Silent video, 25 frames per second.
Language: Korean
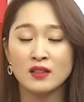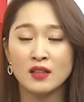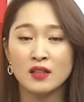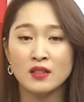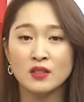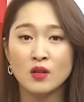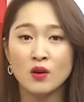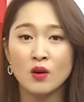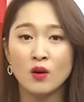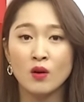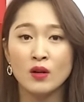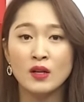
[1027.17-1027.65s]

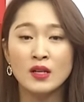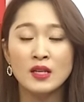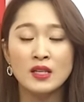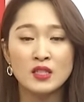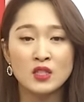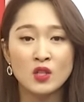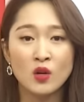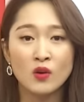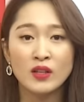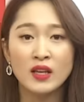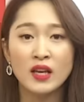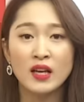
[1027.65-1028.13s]
그래서
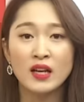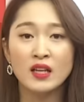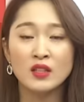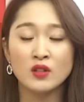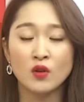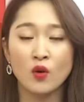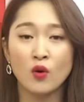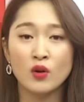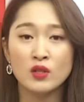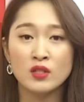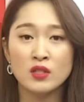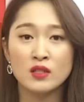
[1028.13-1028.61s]
청약에
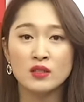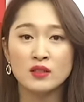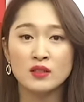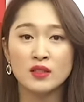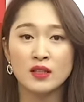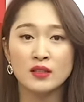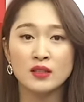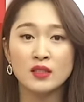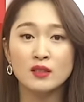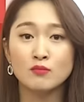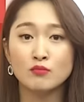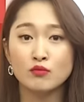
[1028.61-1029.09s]
넣으실
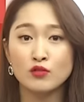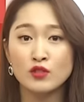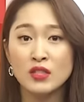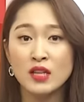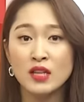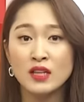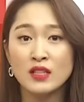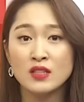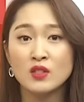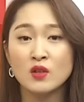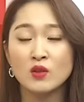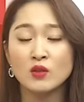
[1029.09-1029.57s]
때는
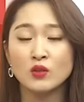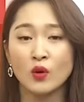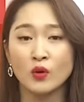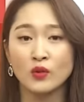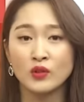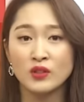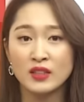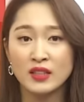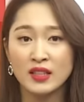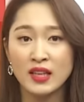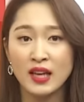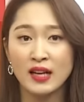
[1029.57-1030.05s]
무작정
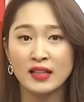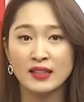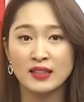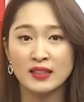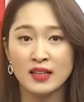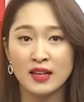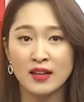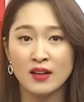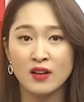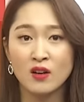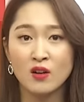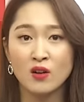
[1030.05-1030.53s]
넣는 게
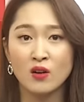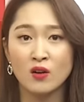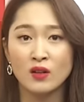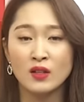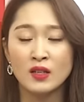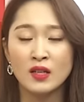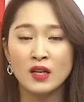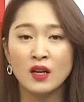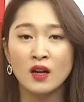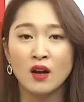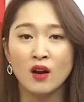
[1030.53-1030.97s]
아니라요.